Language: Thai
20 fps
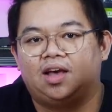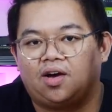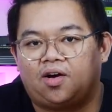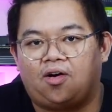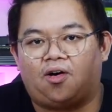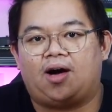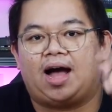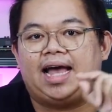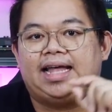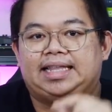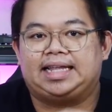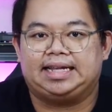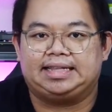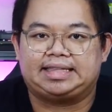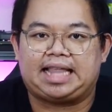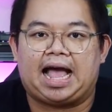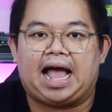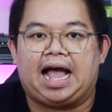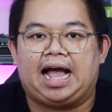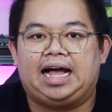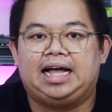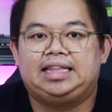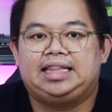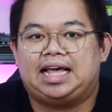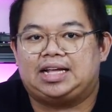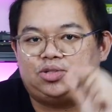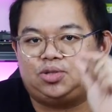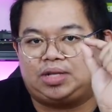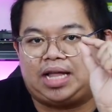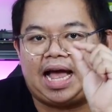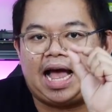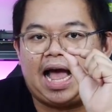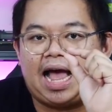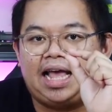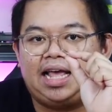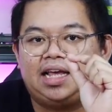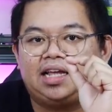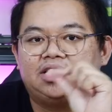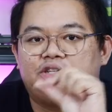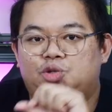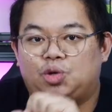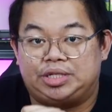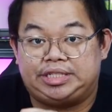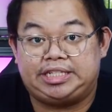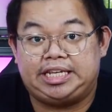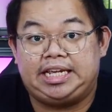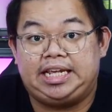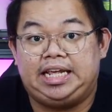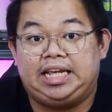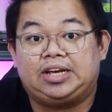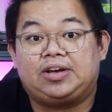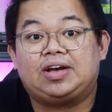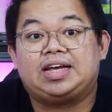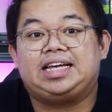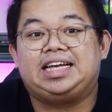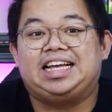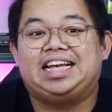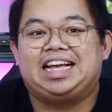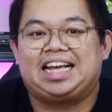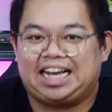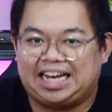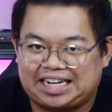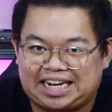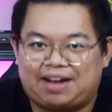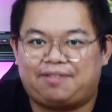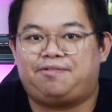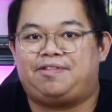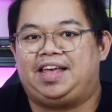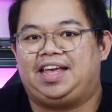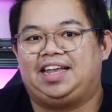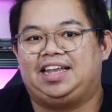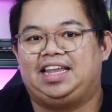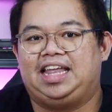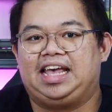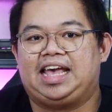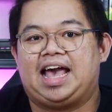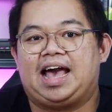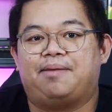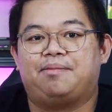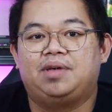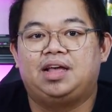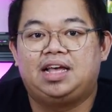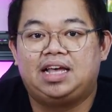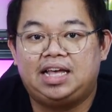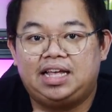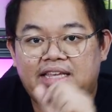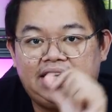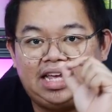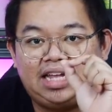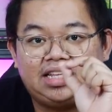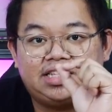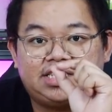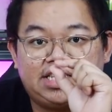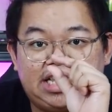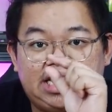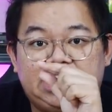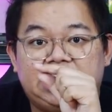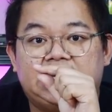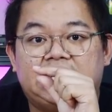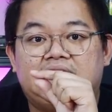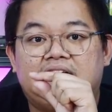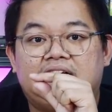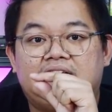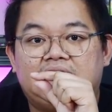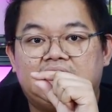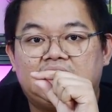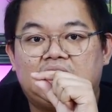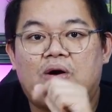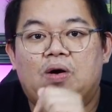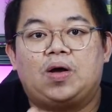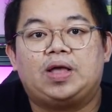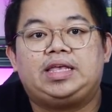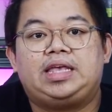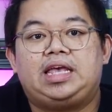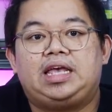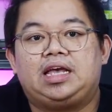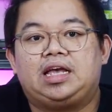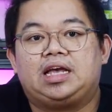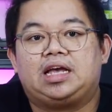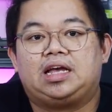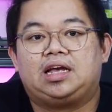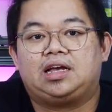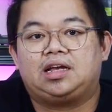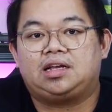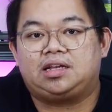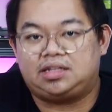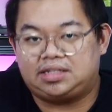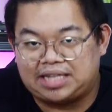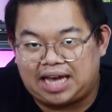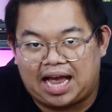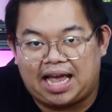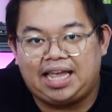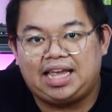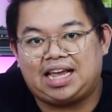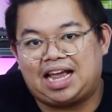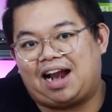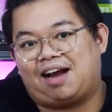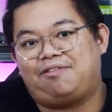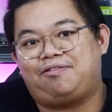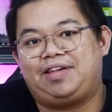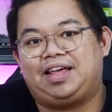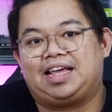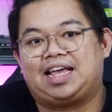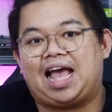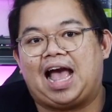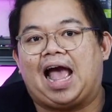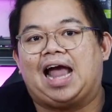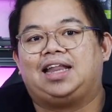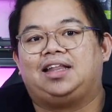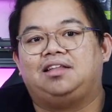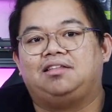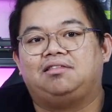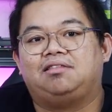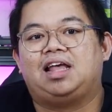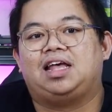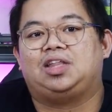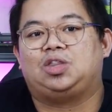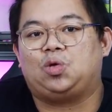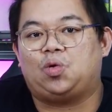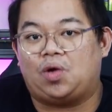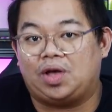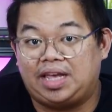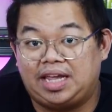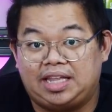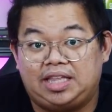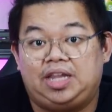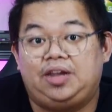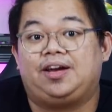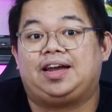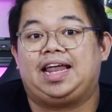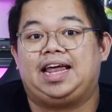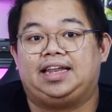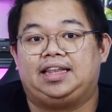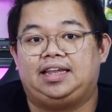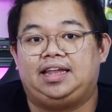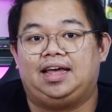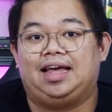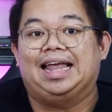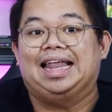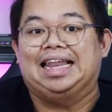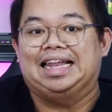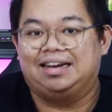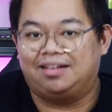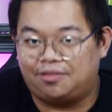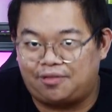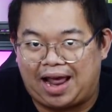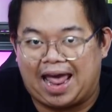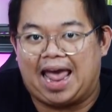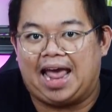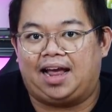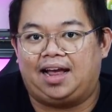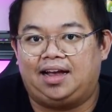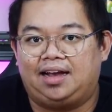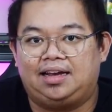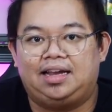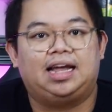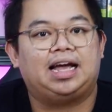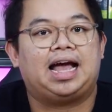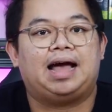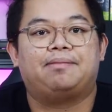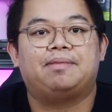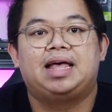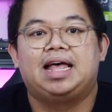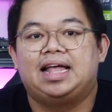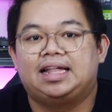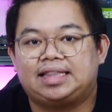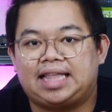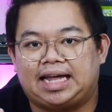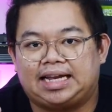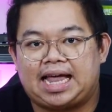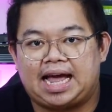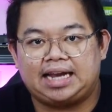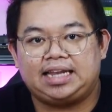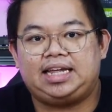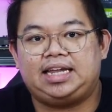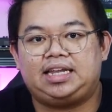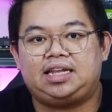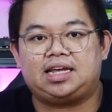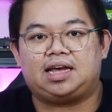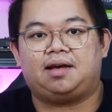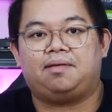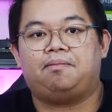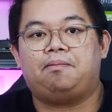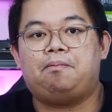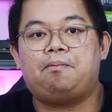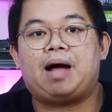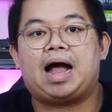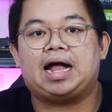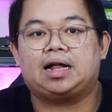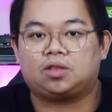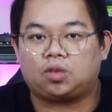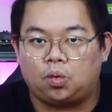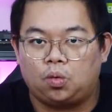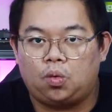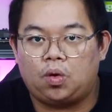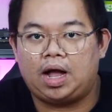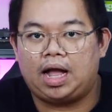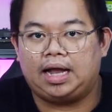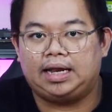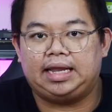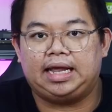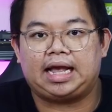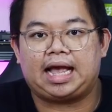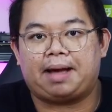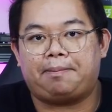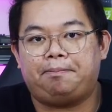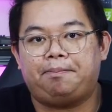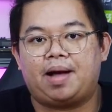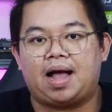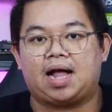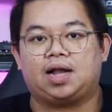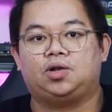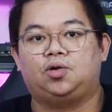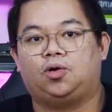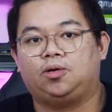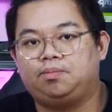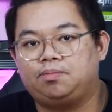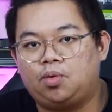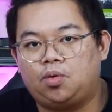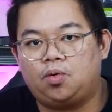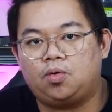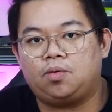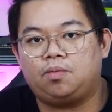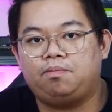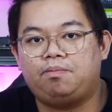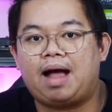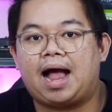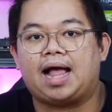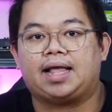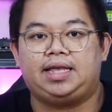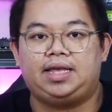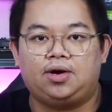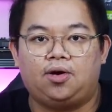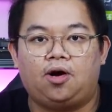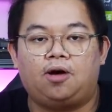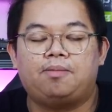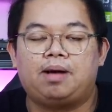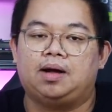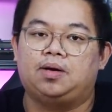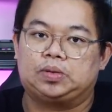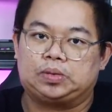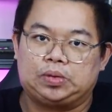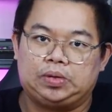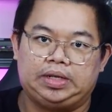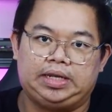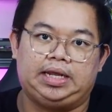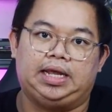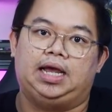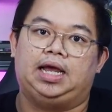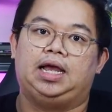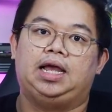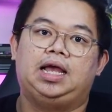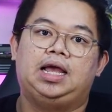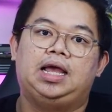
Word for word: Core i ต่างๆ และสุดท้ายตัว G ก็คือกราฟิกนะครับ ยิ่ง G เยอะก็ยิ่งใช้กราฟิกการ์ดในตัวอินทิเกรตเนี่ยแรงนะครับ แต่ทั้งนี้เนี่ยบางตัวนะครับบางโน้ตบุ๊กบางยี่ห้อบางรุ่นเนี่ย